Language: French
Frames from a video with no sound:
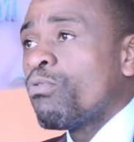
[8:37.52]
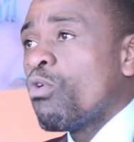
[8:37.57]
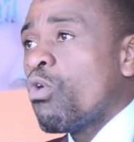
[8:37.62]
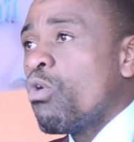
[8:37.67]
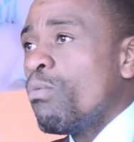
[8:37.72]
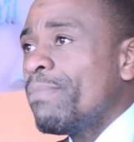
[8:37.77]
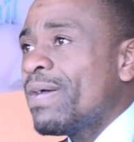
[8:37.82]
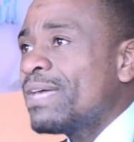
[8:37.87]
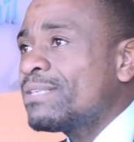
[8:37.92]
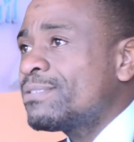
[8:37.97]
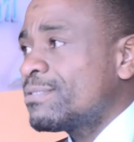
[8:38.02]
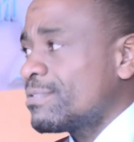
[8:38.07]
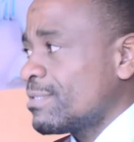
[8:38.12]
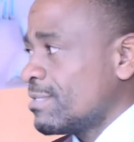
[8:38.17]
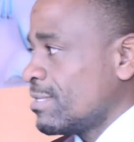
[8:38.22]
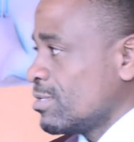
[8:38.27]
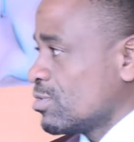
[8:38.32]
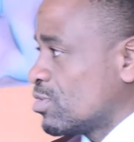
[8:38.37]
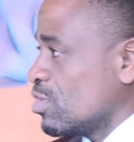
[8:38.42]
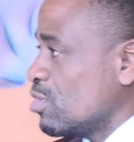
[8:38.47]

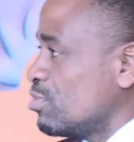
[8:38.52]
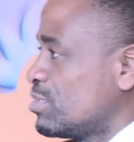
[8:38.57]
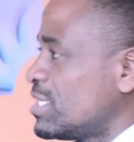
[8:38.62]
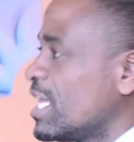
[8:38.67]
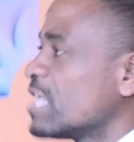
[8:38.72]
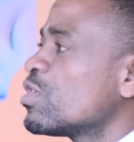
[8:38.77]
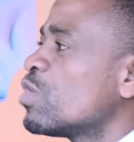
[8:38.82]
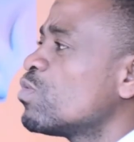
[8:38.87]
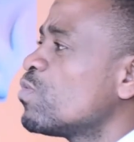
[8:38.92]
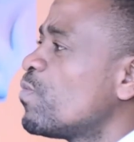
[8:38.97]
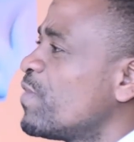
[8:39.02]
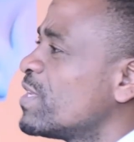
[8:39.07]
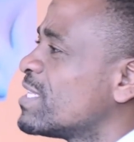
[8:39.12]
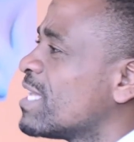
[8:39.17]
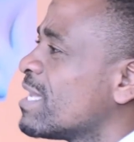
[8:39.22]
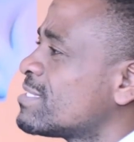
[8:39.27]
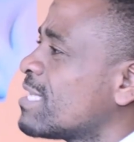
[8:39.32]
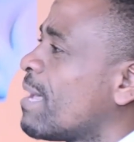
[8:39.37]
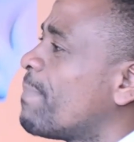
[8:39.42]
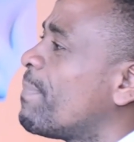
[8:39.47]
promesse que le Seigneur nous fait
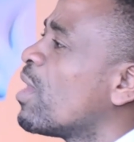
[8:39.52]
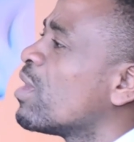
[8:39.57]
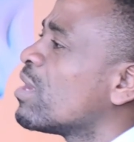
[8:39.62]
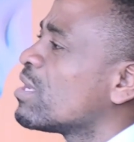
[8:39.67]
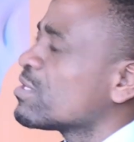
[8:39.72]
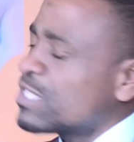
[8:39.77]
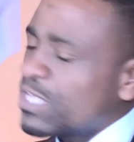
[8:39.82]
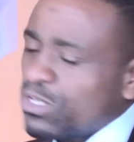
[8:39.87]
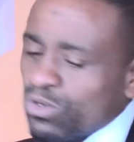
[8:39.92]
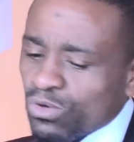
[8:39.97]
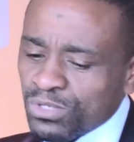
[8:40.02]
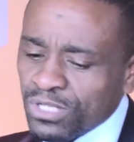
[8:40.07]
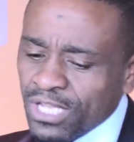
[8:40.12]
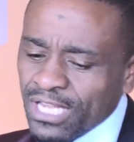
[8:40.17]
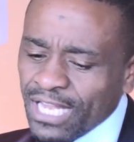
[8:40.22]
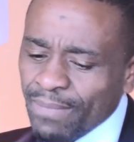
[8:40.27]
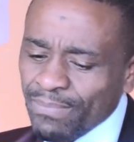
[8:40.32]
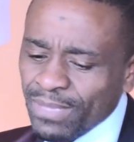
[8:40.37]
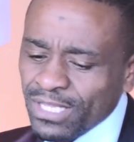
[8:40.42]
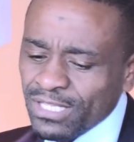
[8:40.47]
dans sa parole en ce qui
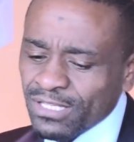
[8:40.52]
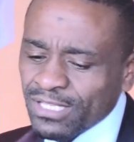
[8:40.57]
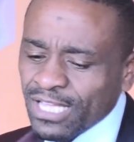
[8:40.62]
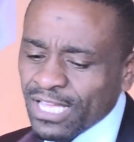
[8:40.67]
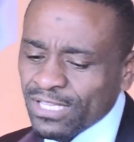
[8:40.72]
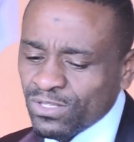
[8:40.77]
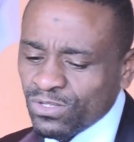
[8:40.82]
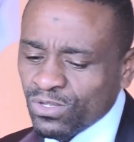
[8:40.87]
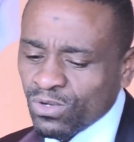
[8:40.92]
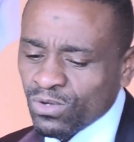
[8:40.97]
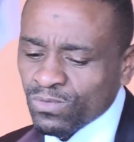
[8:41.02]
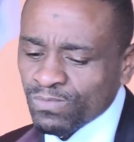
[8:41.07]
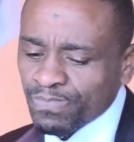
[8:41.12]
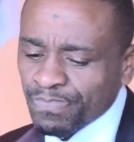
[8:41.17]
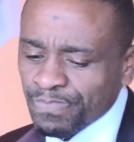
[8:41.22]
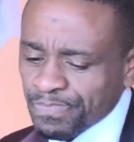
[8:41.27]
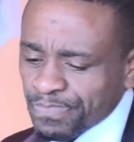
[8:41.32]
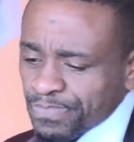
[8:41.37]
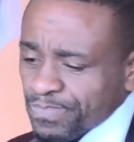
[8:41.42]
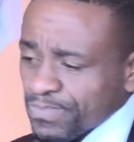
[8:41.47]
concerne la méditation,
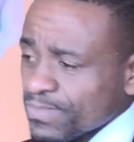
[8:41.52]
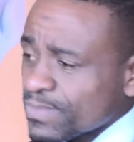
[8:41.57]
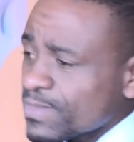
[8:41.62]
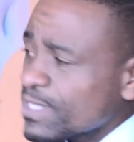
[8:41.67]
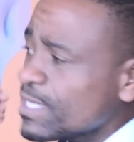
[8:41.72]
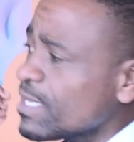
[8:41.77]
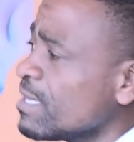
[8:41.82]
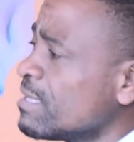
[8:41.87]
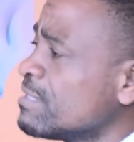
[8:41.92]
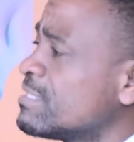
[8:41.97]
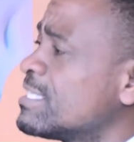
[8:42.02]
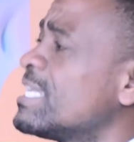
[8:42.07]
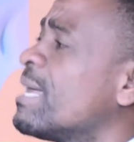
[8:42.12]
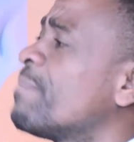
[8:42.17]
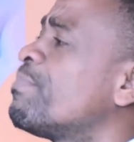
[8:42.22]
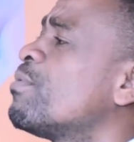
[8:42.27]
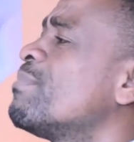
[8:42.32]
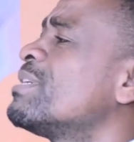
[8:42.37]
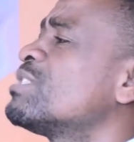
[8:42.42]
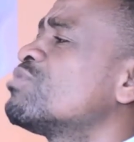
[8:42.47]
c'est la
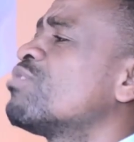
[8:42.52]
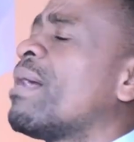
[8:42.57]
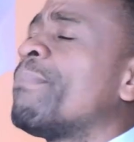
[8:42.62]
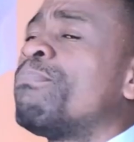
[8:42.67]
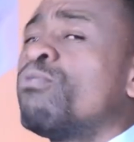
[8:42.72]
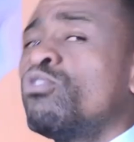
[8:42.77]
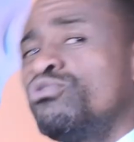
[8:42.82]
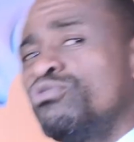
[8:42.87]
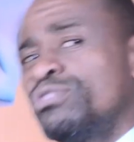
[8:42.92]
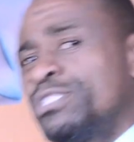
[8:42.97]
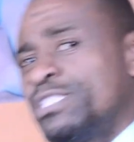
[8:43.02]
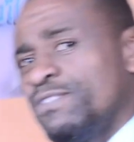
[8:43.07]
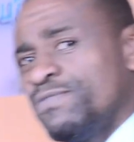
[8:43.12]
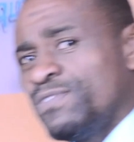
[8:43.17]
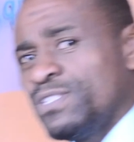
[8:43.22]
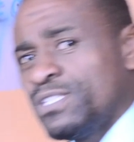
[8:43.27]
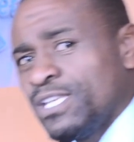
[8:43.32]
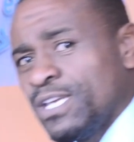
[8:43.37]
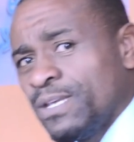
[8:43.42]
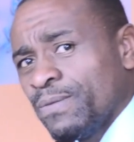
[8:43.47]
promesse de la
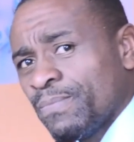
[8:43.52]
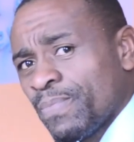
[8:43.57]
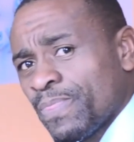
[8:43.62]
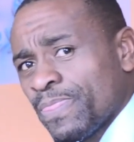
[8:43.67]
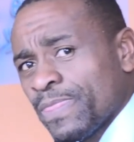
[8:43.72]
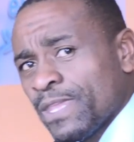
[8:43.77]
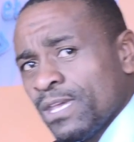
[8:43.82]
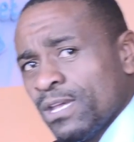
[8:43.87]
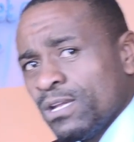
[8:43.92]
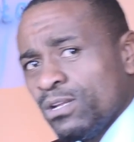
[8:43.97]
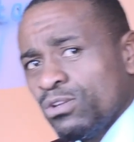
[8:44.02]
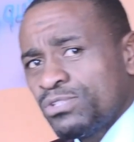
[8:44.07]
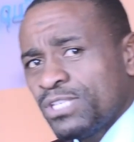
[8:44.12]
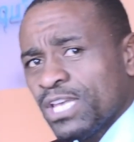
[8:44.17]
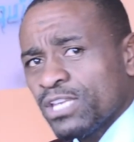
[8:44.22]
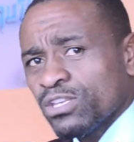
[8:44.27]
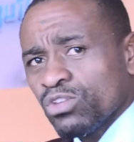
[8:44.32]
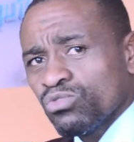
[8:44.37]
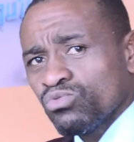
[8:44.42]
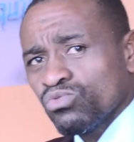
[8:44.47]
productivité. Le
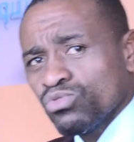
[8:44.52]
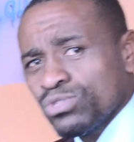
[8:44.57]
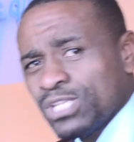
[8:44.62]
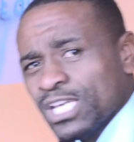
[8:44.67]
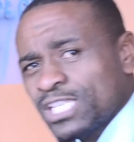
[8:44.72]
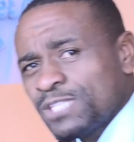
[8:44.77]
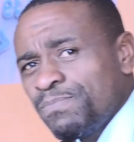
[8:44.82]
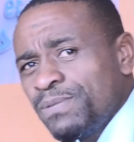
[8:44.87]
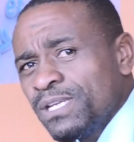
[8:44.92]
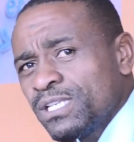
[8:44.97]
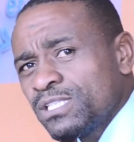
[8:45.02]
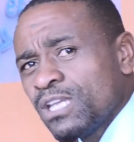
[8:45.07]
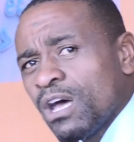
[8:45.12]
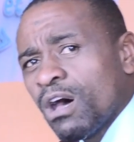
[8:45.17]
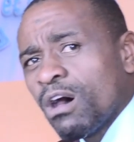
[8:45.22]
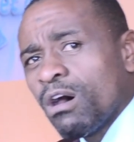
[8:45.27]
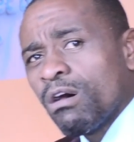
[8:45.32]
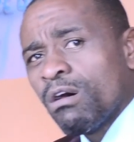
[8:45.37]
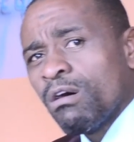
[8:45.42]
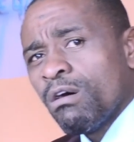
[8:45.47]
Seigneur nous explique
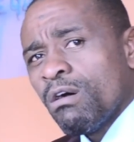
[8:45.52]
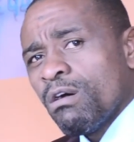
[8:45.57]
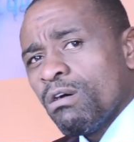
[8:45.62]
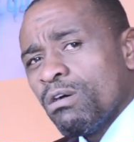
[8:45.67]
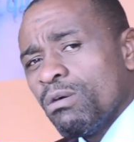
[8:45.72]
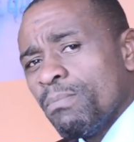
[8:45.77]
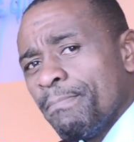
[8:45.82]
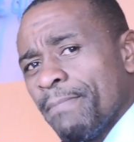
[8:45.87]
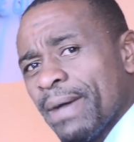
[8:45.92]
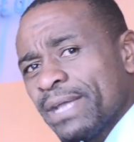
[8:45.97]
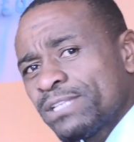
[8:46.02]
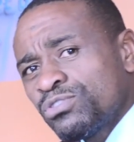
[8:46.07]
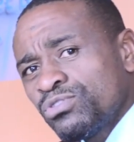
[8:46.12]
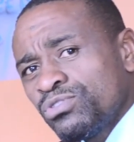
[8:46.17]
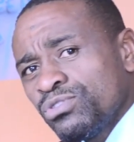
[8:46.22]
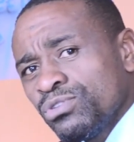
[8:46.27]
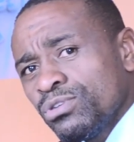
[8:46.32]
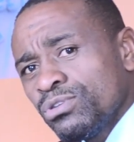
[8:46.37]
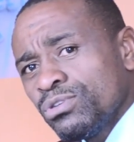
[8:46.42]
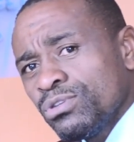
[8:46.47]
dans
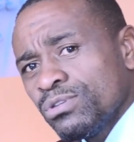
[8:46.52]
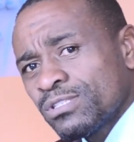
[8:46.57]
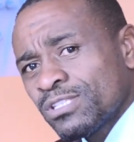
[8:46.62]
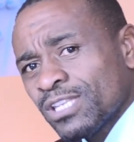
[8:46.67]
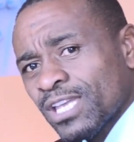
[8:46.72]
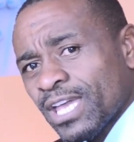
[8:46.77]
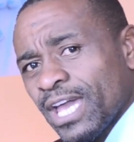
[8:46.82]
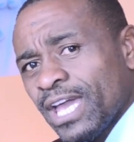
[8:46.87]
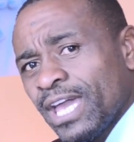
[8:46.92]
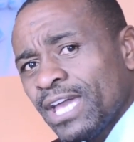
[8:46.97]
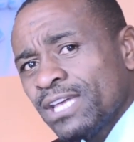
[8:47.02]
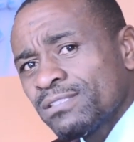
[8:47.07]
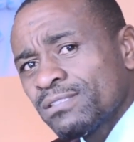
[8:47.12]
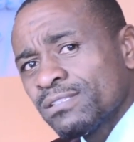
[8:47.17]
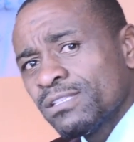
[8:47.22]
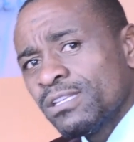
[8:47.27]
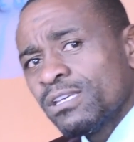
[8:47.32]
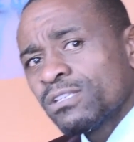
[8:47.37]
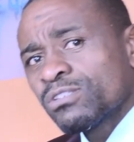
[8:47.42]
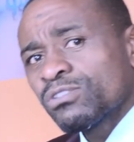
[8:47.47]
Matthieu
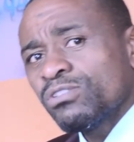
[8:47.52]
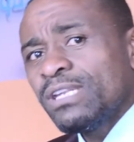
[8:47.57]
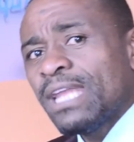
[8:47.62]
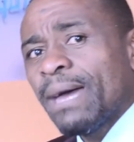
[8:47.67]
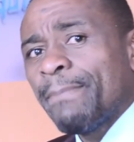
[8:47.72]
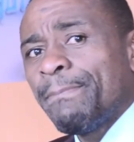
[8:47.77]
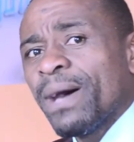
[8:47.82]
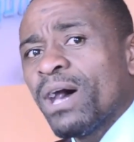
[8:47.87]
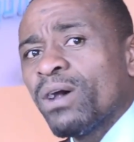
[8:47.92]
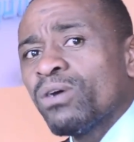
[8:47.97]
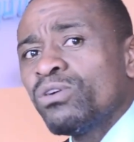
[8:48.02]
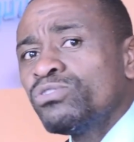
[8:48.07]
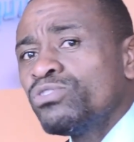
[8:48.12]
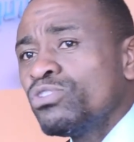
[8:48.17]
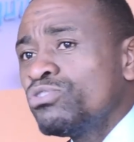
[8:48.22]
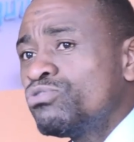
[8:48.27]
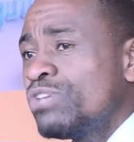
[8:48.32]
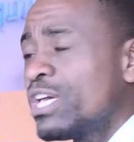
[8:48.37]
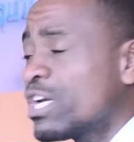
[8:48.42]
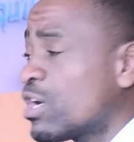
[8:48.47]
13 que la parole
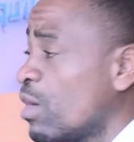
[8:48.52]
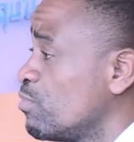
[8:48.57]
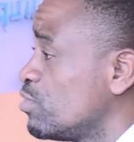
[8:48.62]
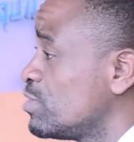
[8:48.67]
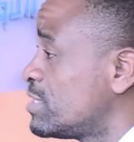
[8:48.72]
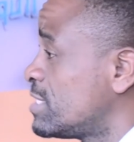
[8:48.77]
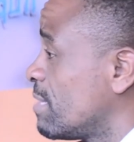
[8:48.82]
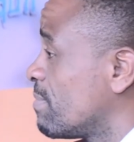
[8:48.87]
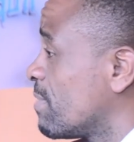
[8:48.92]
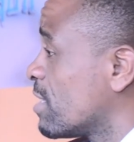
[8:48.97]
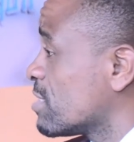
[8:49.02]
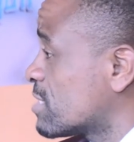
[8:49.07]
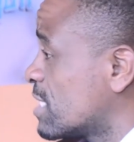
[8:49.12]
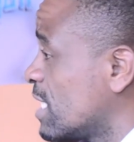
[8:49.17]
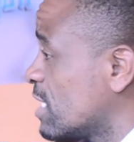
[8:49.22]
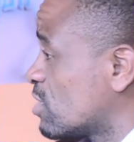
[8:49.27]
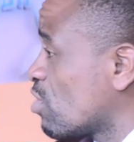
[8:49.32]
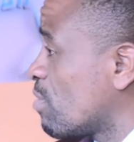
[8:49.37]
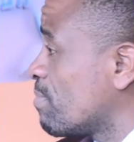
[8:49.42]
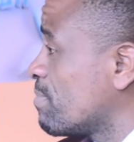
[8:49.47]
de Dieu est comme une semence
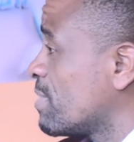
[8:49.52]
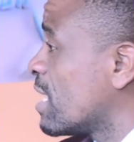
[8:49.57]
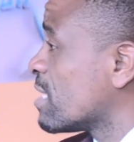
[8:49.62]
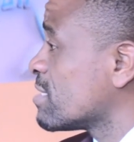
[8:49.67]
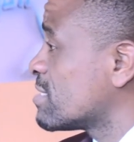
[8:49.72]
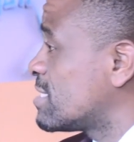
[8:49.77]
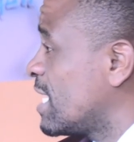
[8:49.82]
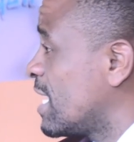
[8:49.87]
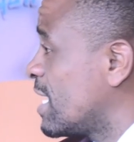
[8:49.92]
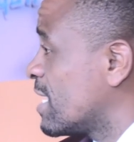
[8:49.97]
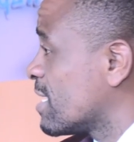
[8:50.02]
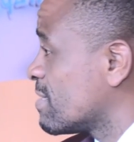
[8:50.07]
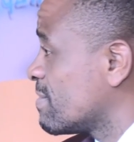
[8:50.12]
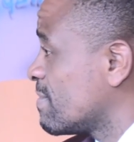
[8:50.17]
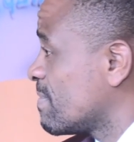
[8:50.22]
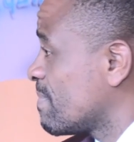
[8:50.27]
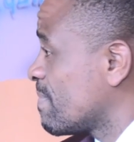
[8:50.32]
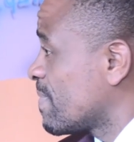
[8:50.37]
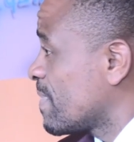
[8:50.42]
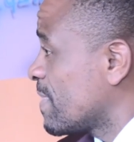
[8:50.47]
qui est tombée en terre.
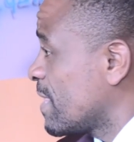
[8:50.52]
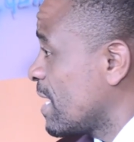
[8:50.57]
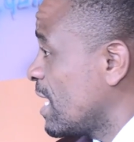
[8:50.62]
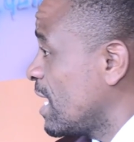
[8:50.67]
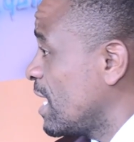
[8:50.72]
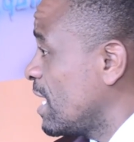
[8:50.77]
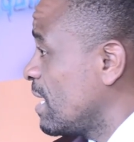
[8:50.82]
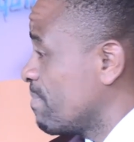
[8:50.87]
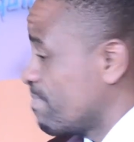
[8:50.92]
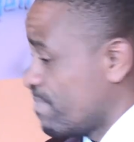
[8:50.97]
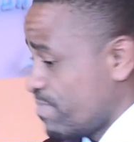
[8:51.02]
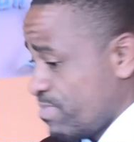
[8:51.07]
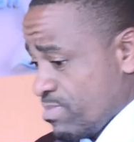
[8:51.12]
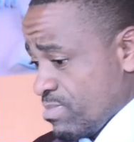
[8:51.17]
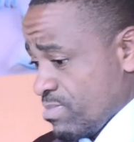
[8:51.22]
Et